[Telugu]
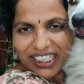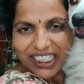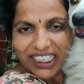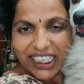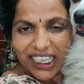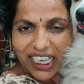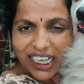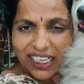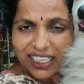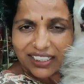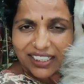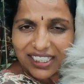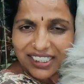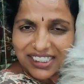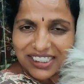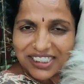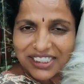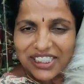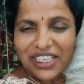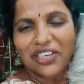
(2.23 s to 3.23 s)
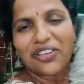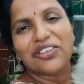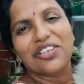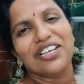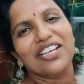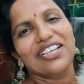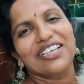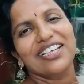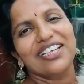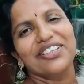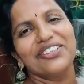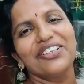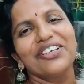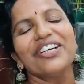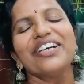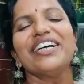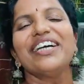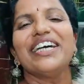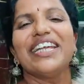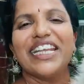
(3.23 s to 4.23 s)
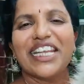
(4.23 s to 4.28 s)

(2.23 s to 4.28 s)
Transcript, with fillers: ఇవాళ నిక్కి అయితే అస్సలు వదలట్లేదు